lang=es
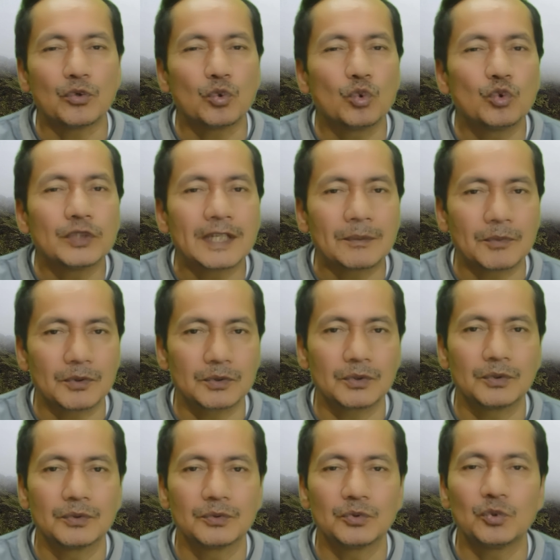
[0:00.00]
una moto,
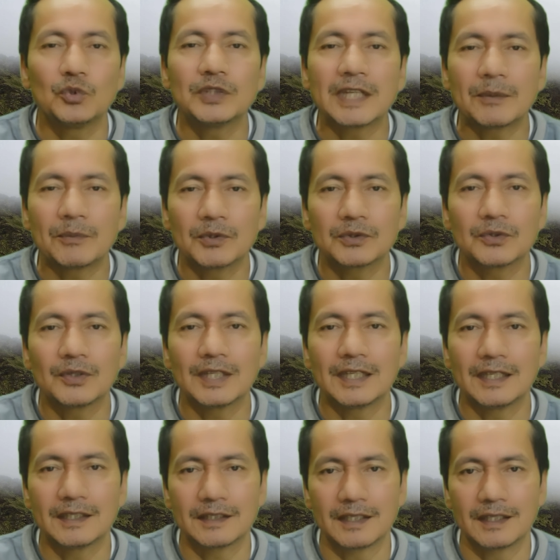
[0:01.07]
una moto
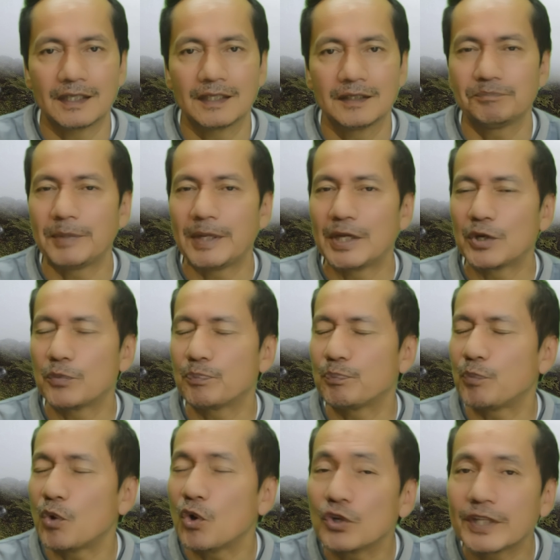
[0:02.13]
eléctrica, pero
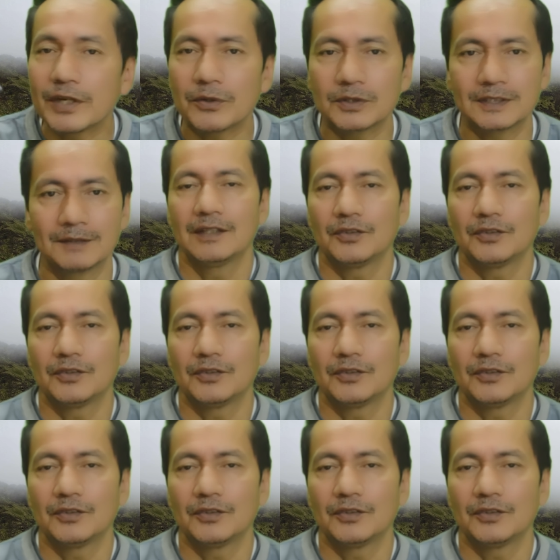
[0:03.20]
poderosa.